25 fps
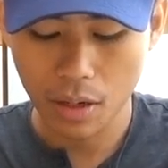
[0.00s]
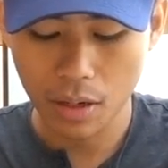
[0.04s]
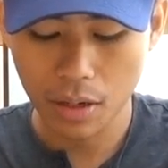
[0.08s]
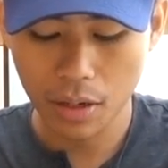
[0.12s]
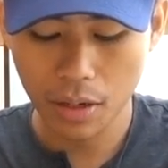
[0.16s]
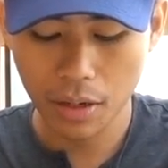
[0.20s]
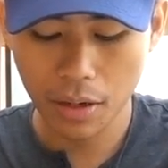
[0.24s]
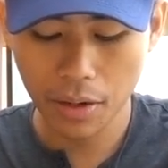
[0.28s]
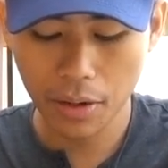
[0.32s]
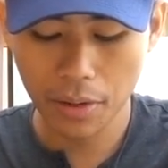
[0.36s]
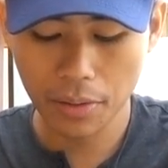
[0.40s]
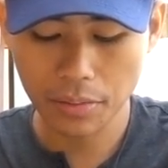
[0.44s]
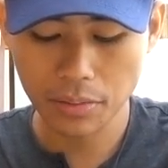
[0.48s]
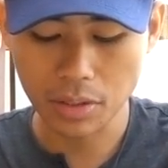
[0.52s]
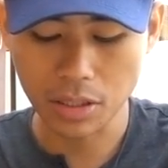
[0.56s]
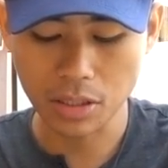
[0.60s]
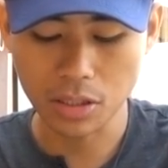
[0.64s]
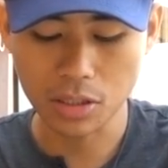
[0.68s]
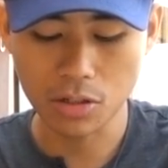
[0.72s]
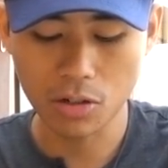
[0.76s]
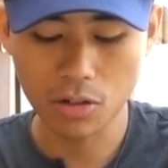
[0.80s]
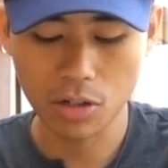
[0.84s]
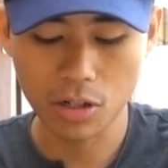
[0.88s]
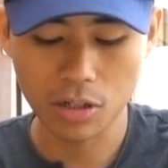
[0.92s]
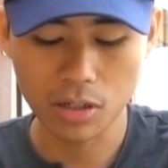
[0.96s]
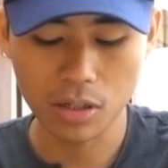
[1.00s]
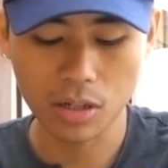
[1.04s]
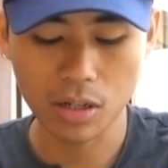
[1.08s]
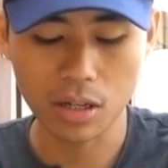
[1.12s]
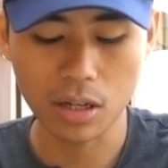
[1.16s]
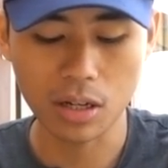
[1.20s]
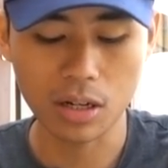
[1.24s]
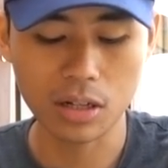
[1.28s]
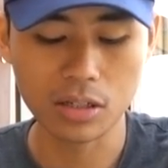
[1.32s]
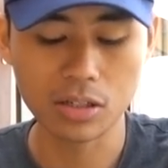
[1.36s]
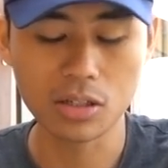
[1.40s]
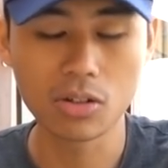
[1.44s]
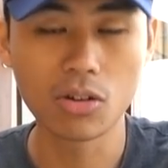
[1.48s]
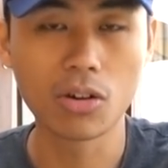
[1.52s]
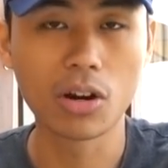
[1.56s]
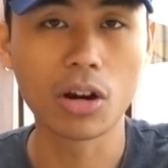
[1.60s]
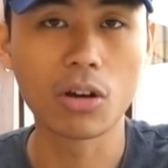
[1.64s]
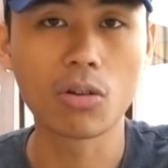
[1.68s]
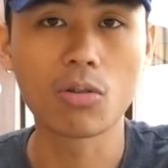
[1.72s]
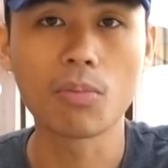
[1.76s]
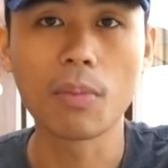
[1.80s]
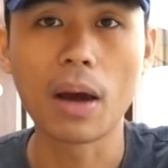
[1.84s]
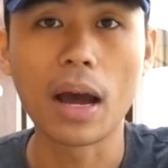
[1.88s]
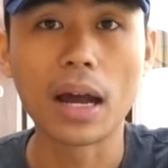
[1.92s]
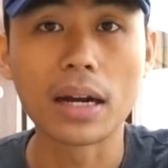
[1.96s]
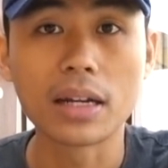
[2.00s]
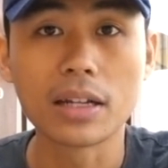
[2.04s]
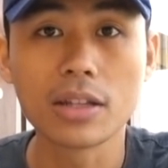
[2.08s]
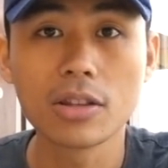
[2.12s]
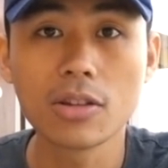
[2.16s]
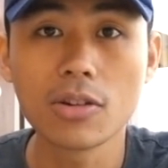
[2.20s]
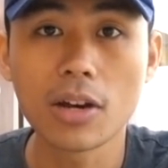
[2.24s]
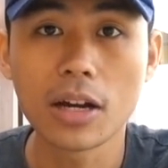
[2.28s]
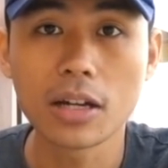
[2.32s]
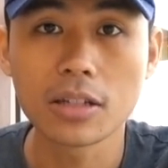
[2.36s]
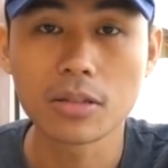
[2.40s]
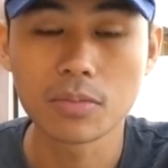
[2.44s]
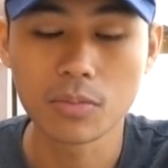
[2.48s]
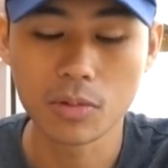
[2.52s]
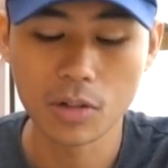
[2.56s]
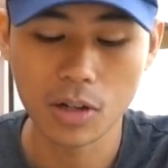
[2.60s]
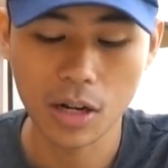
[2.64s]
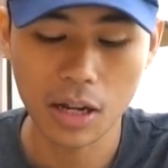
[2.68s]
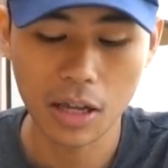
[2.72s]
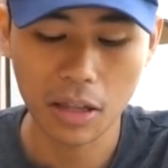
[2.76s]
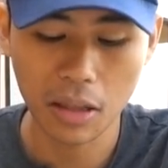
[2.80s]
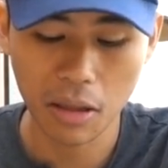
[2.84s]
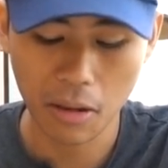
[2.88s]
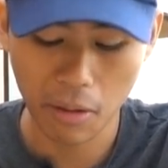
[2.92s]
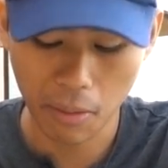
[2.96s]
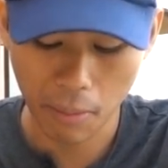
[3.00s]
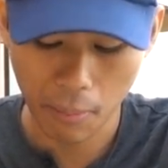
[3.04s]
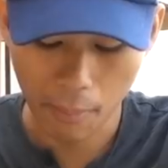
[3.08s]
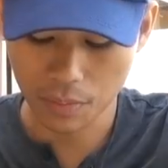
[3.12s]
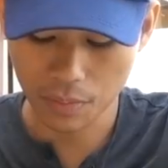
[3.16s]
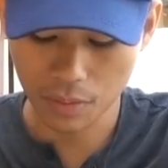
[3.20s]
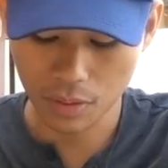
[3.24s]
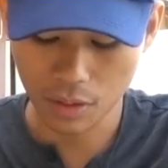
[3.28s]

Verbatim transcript: ini nasi gorengnya kayak nasi goreng rumahan gitu guys modelannya.